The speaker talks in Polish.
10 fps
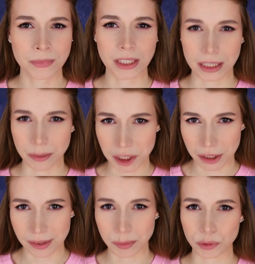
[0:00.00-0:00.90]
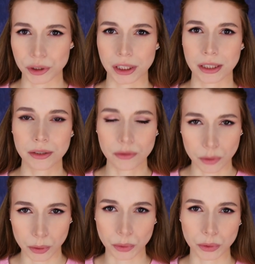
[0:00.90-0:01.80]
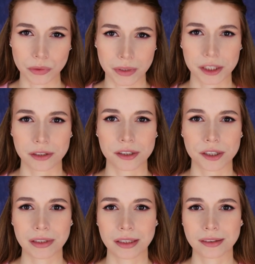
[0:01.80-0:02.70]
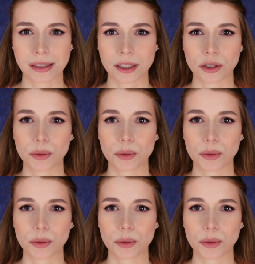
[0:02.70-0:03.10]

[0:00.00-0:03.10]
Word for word: Kilka miesięcy później, w grudniu 2019,